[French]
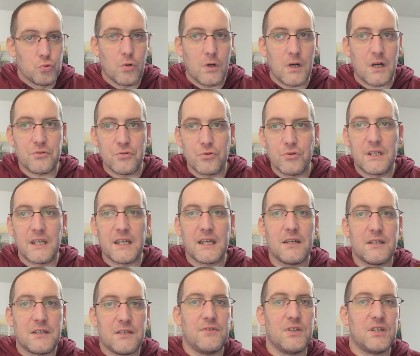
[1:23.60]
noir de
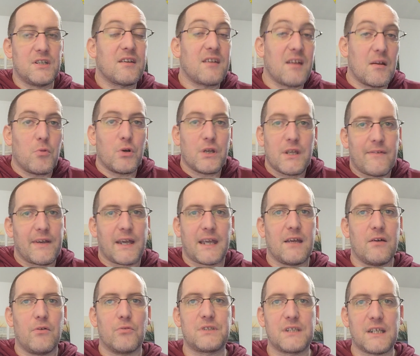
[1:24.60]
créativité, tellement il n'y avait
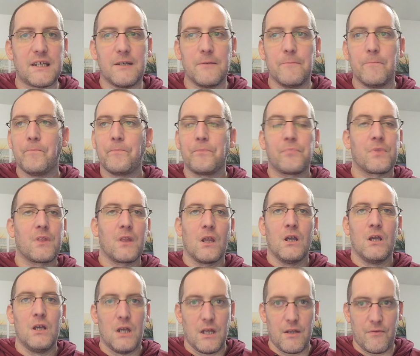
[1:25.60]
rien à en tirer.
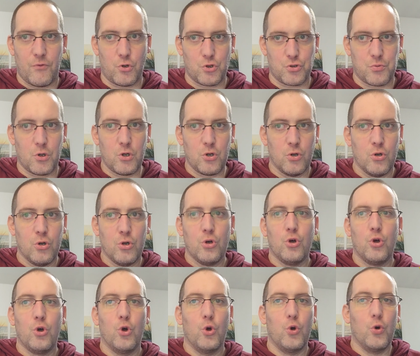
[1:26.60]
Et franchement,
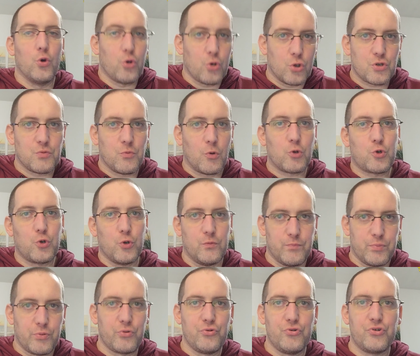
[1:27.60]
heureusement que
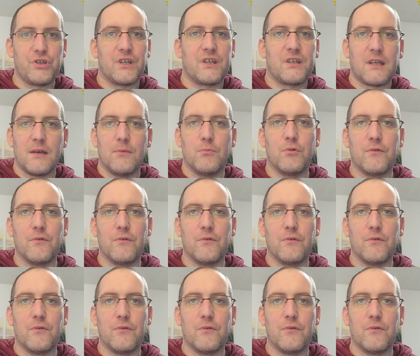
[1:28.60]
Bruges est très